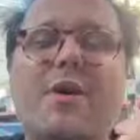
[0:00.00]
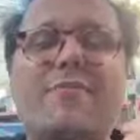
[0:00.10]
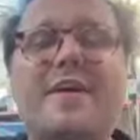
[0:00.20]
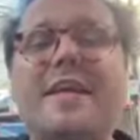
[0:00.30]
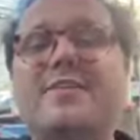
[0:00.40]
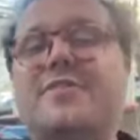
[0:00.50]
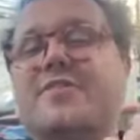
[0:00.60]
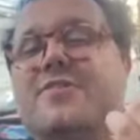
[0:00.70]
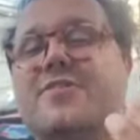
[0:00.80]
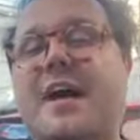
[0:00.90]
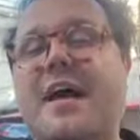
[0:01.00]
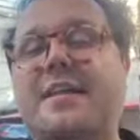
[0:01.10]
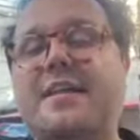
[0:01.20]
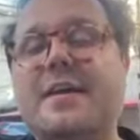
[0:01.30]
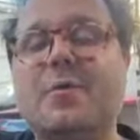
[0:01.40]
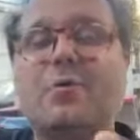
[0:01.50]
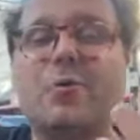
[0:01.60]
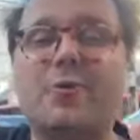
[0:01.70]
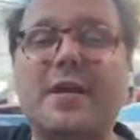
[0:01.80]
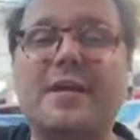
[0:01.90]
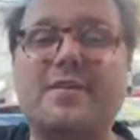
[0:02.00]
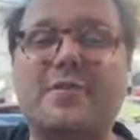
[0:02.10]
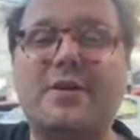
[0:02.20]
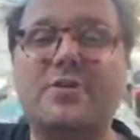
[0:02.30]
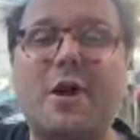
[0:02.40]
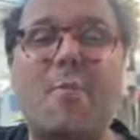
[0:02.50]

referência em design. Quando alguém quiser tirar